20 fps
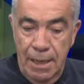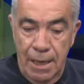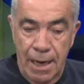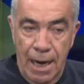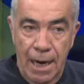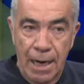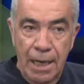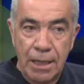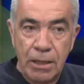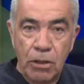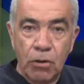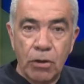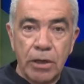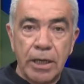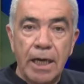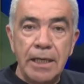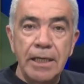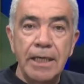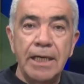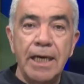la ley
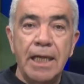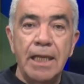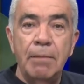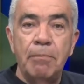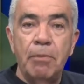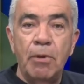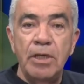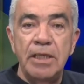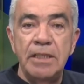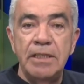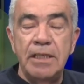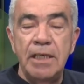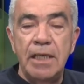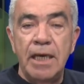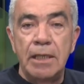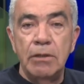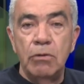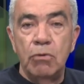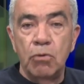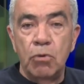orgánica de policía
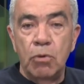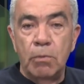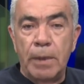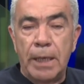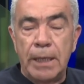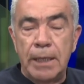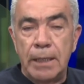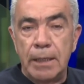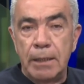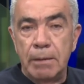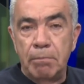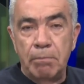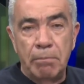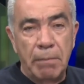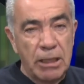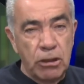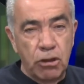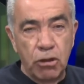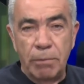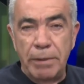en Tucumán?
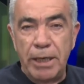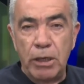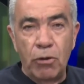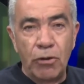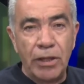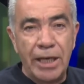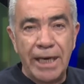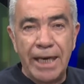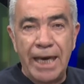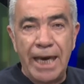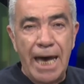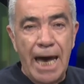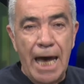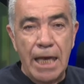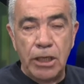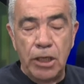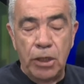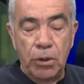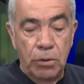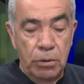Más o menos, ¿de qué
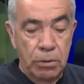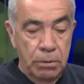año?